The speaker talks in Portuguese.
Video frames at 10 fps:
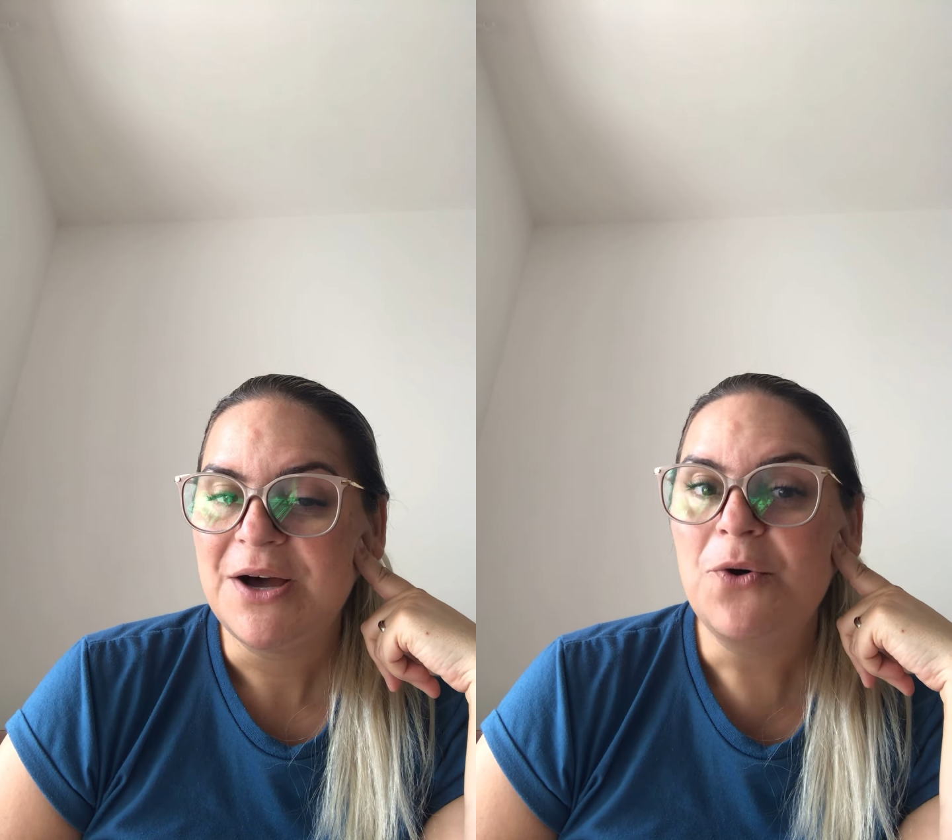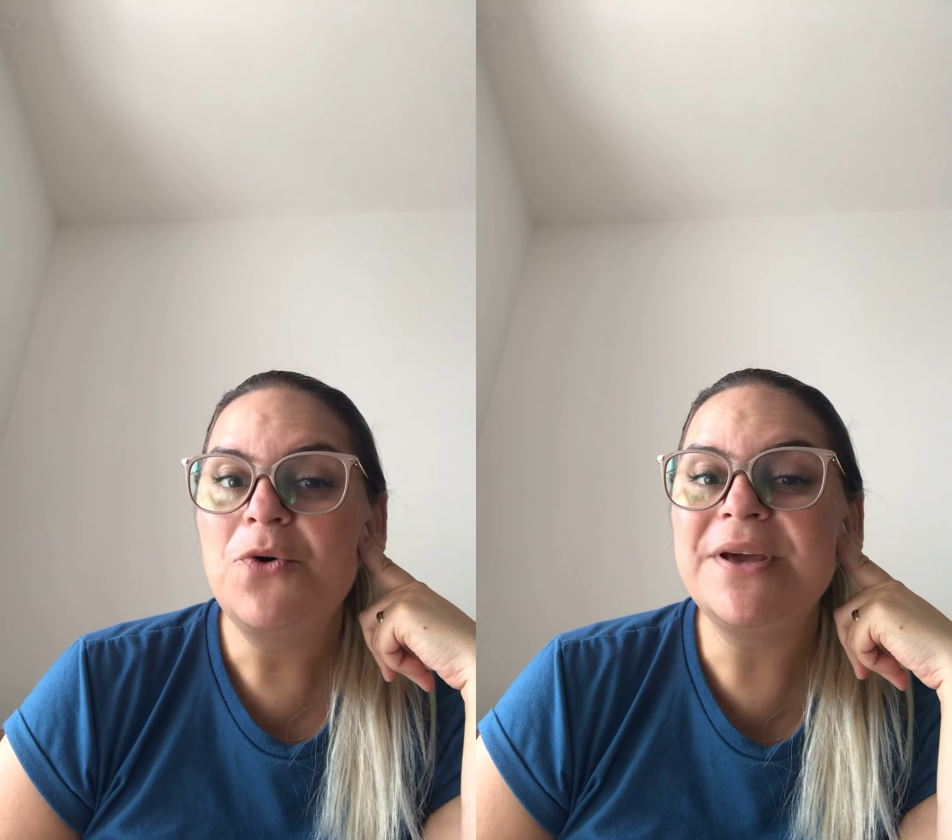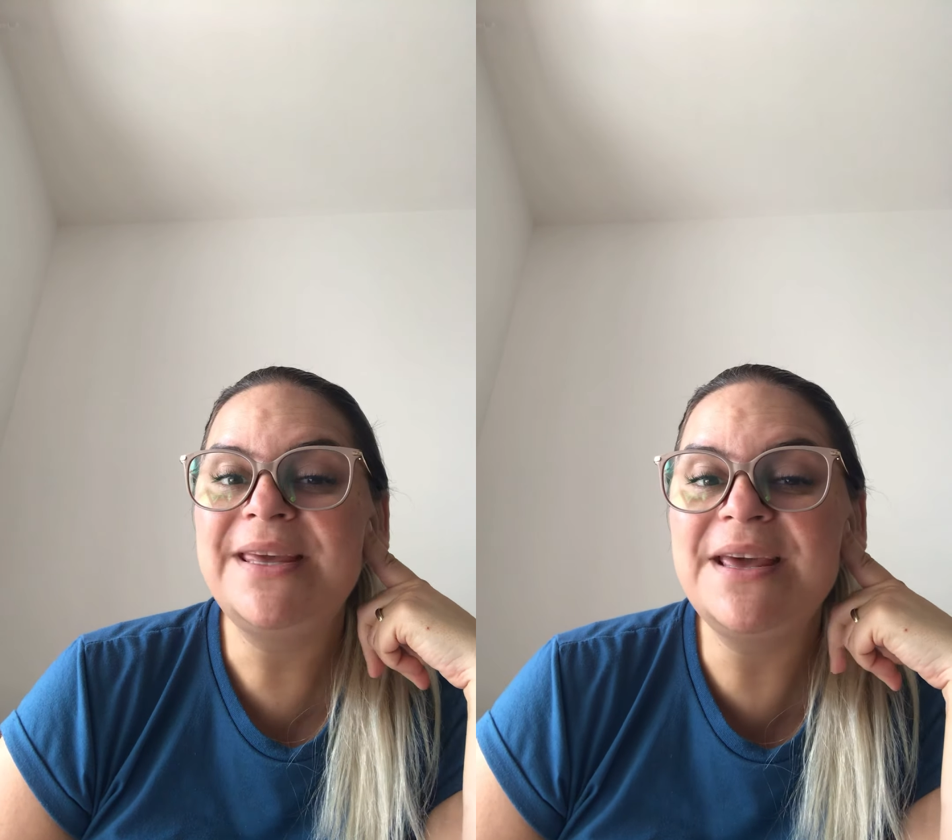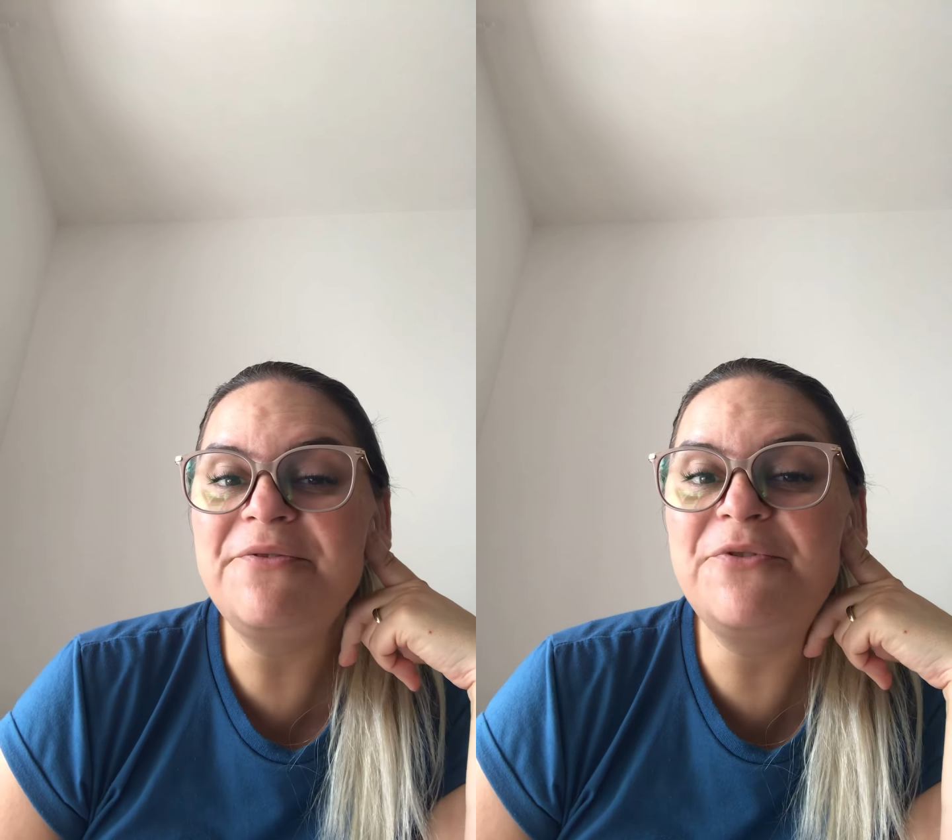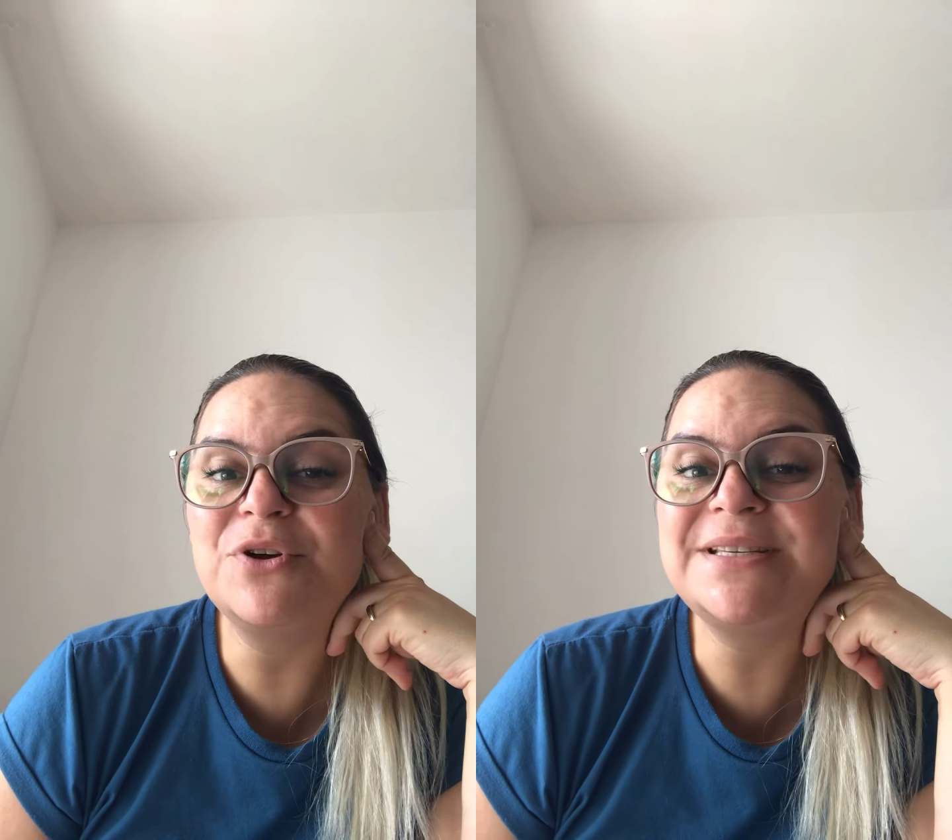O que
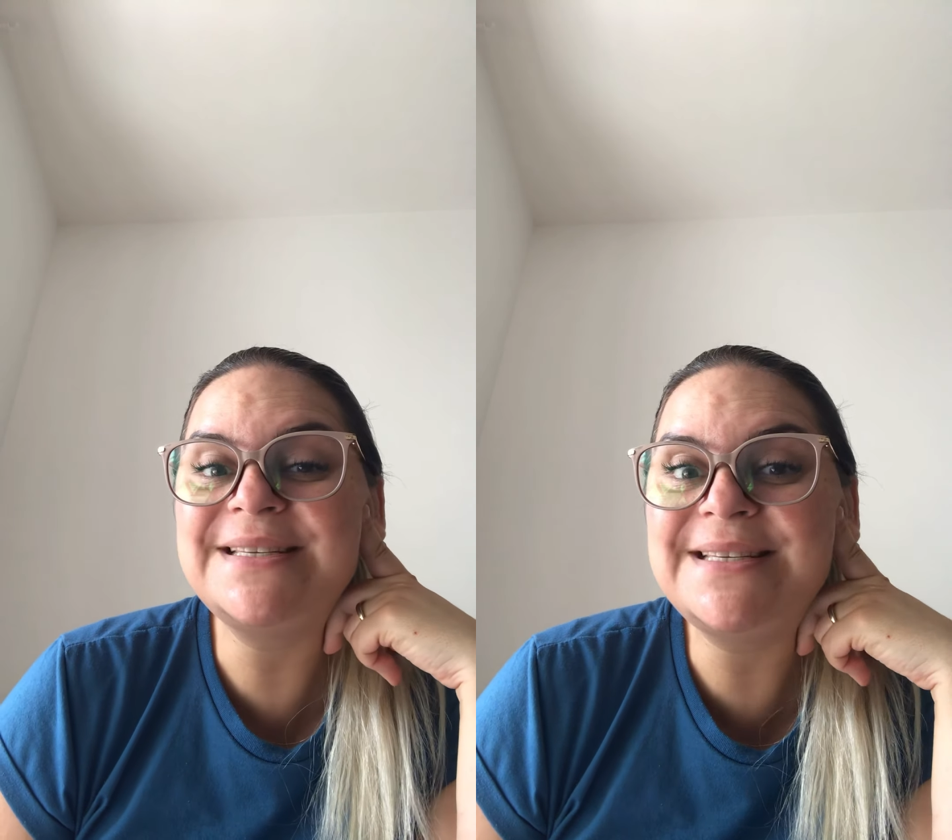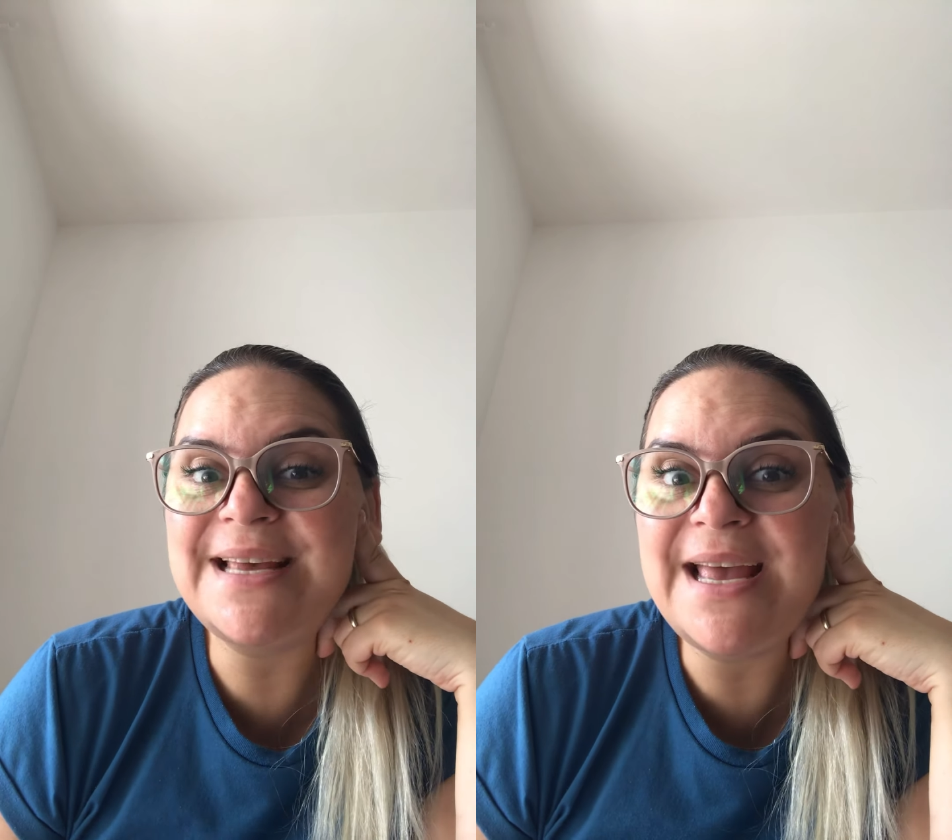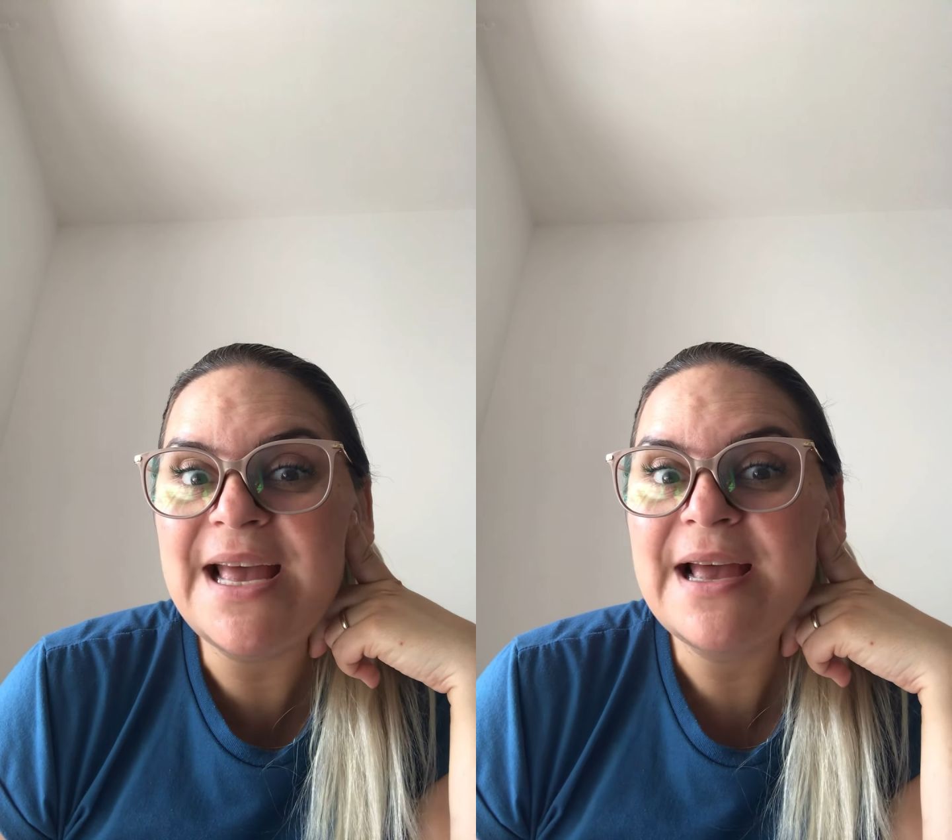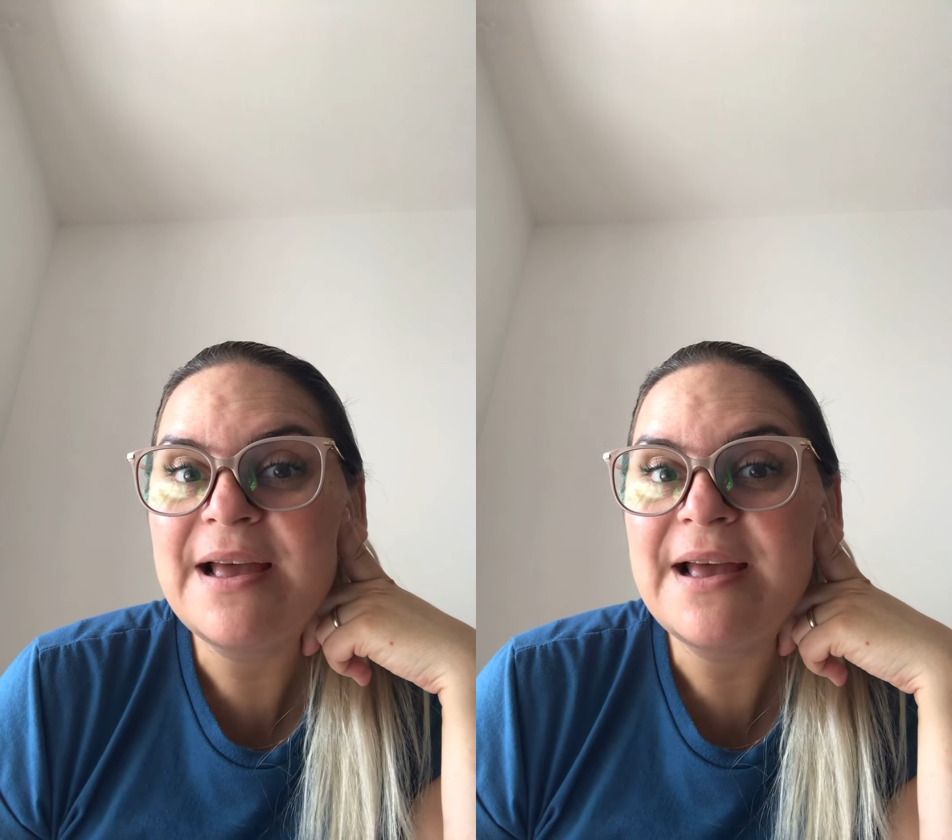você